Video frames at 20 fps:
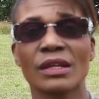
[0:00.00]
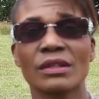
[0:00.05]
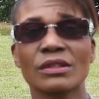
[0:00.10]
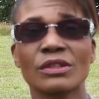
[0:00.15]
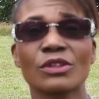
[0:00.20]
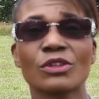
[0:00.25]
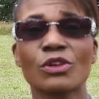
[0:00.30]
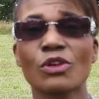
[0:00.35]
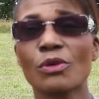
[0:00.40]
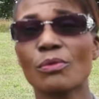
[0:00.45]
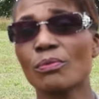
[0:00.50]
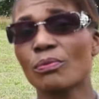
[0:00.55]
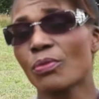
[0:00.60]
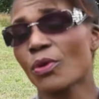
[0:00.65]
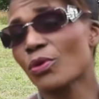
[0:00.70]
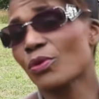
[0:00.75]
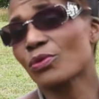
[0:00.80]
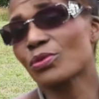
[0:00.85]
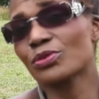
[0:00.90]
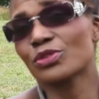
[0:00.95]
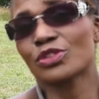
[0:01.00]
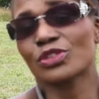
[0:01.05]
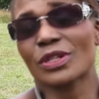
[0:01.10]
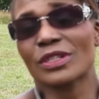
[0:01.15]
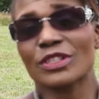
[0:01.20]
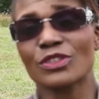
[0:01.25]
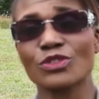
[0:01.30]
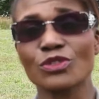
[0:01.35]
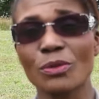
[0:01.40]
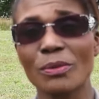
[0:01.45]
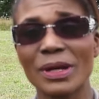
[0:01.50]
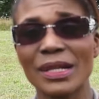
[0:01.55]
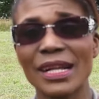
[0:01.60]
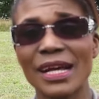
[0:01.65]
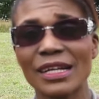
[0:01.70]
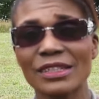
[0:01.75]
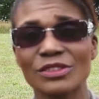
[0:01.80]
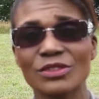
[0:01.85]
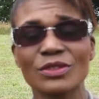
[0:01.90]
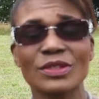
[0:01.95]
Euh, comme beaucoup de gens qui sont
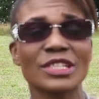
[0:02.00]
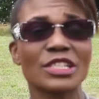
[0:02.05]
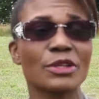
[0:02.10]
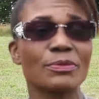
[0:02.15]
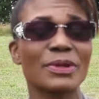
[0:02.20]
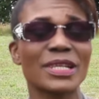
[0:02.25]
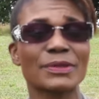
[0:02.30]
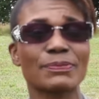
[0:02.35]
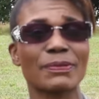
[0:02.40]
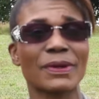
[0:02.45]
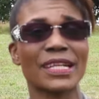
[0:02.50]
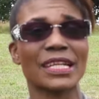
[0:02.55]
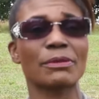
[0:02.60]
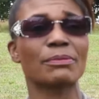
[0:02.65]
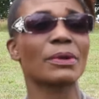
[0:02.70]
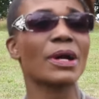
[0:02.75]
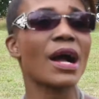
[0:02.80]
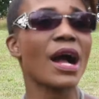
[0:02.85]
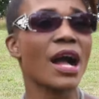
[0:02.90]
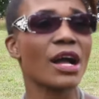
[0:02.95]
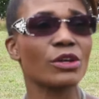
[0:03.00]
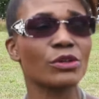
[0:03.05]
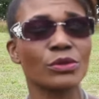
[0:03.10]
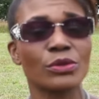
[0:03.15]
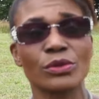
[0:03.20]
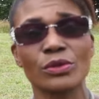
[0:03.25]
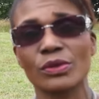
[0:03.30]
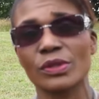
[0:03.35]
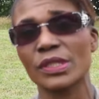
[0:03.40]
malades, ils ne baissent pas les bras, euh,